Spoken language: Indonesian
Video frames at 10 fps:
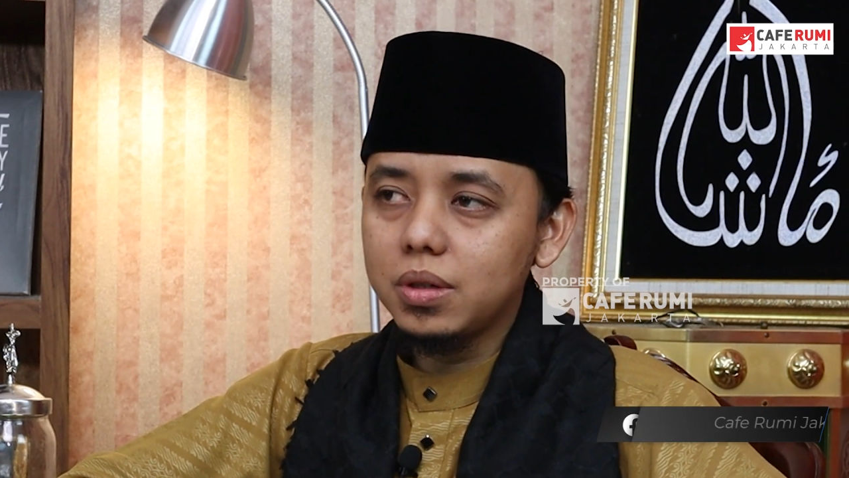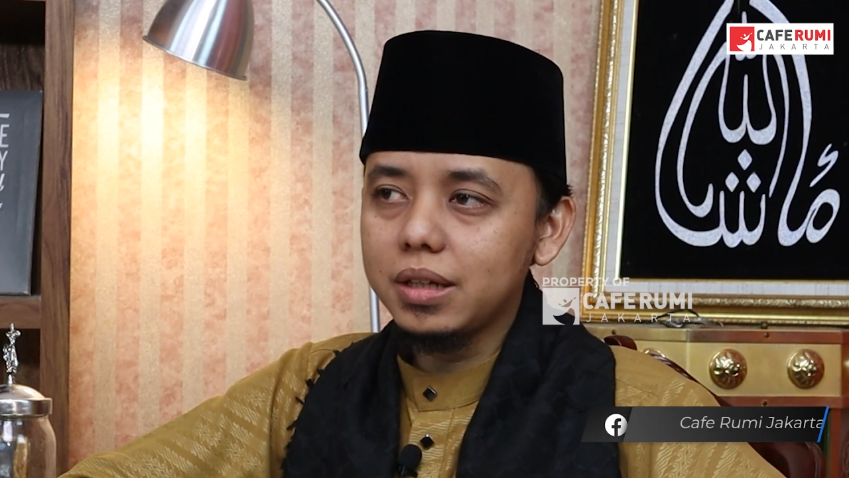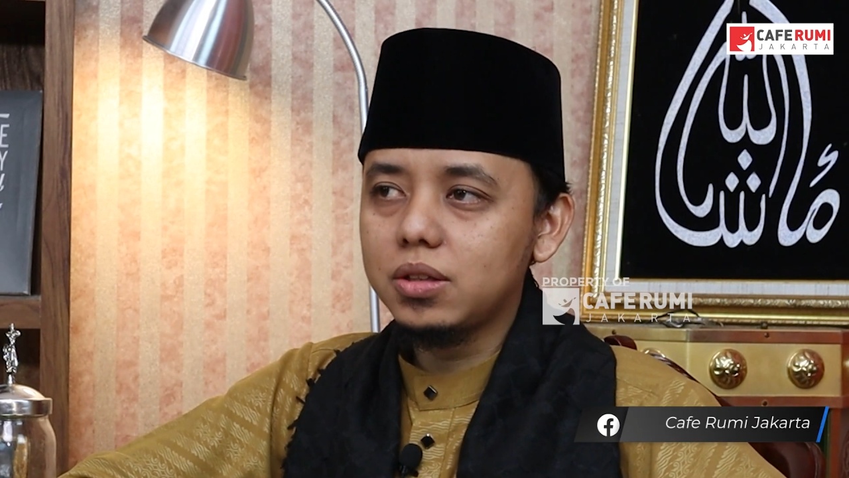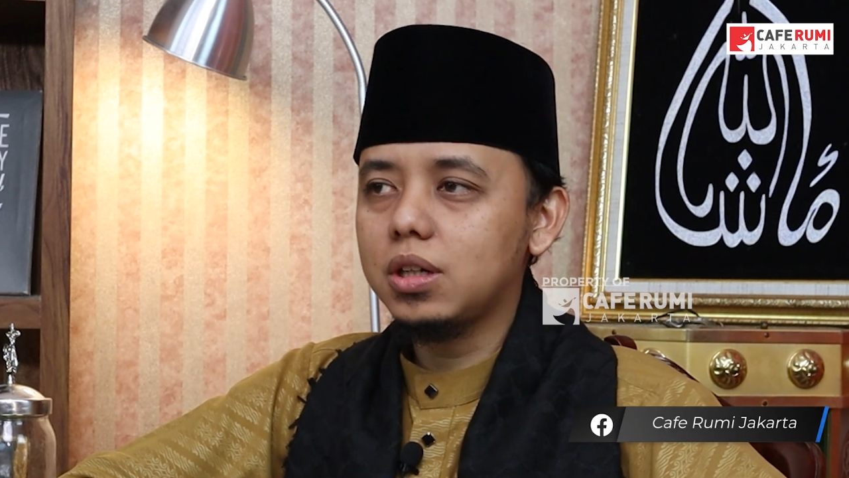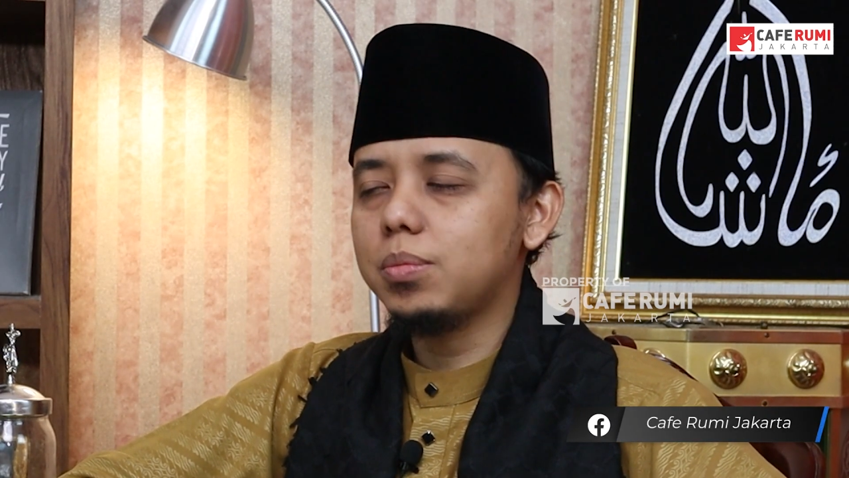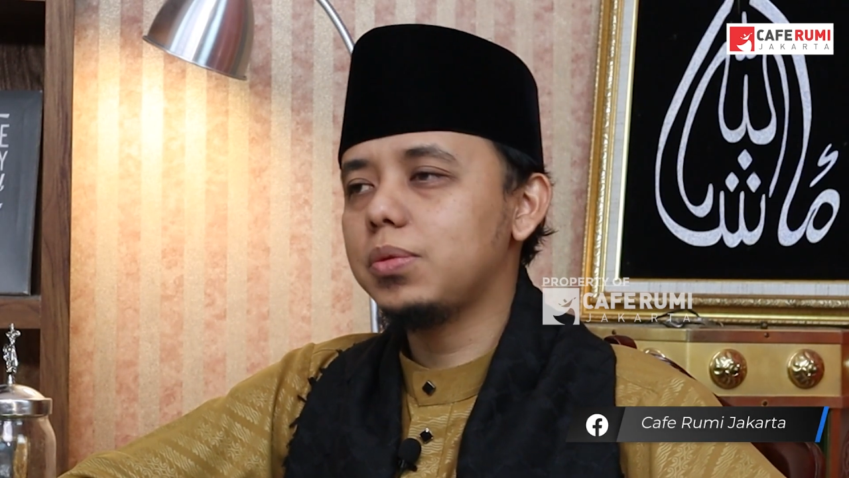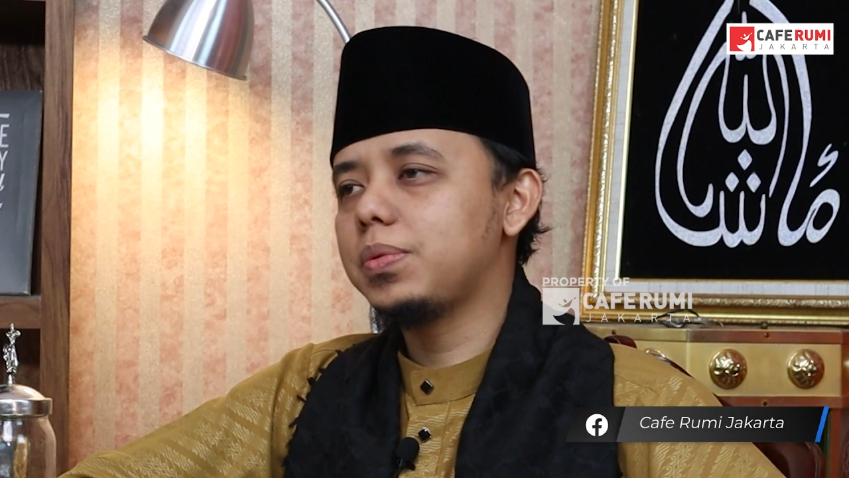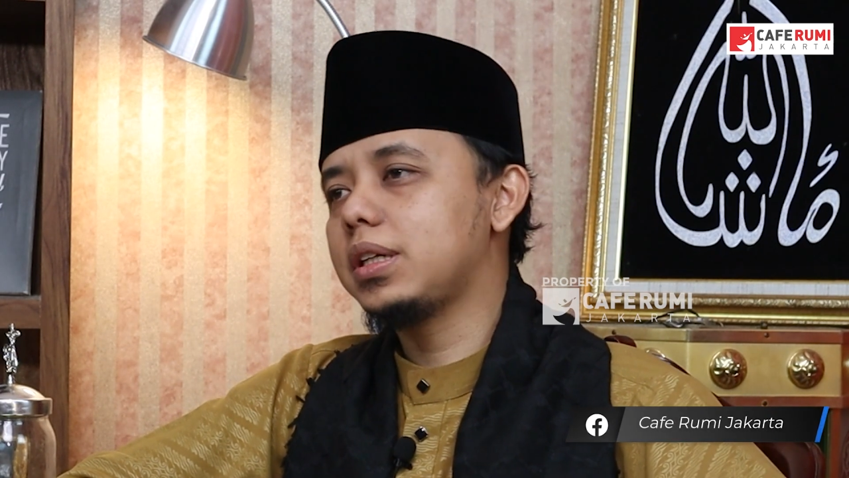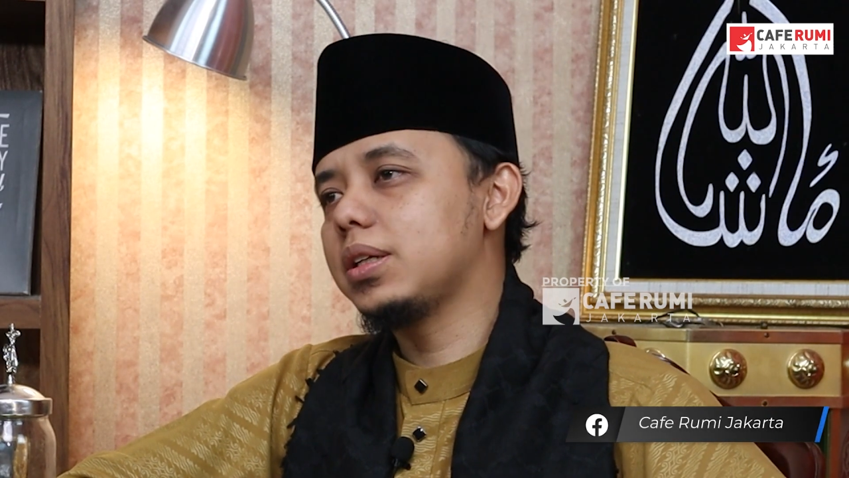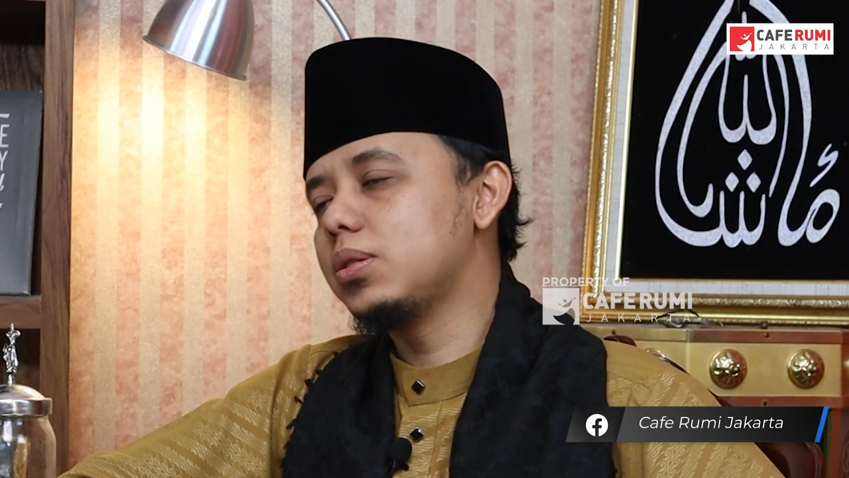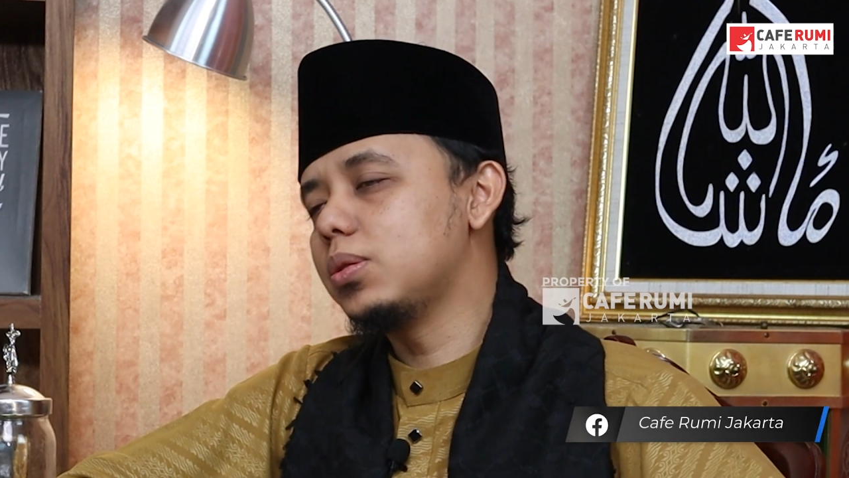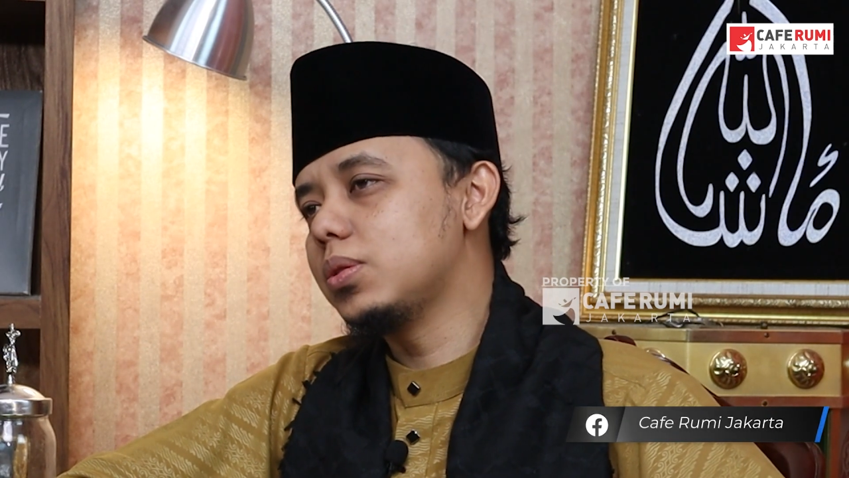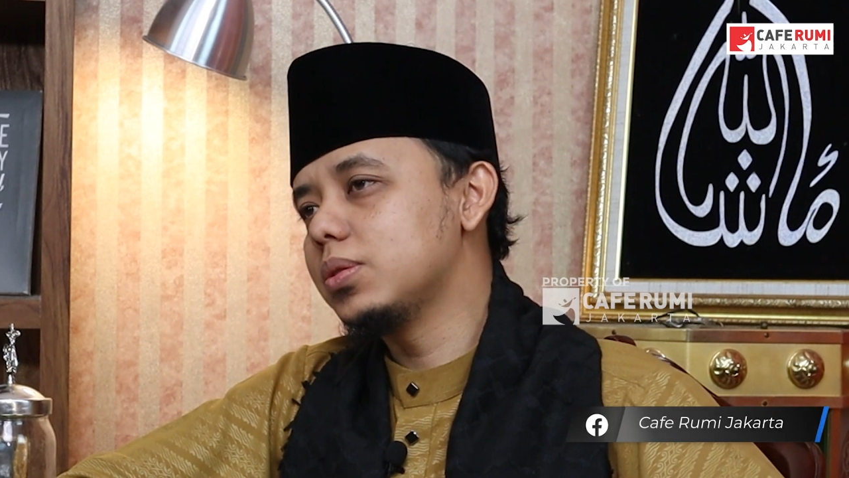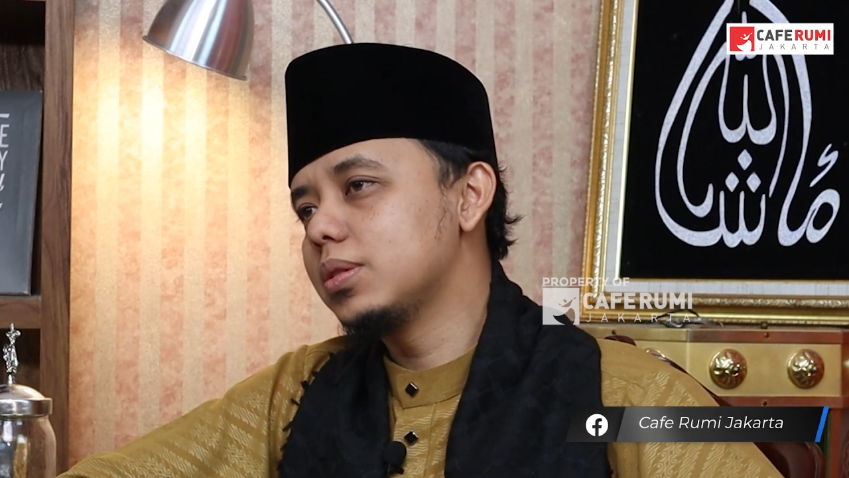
ataukah berpikir dulu?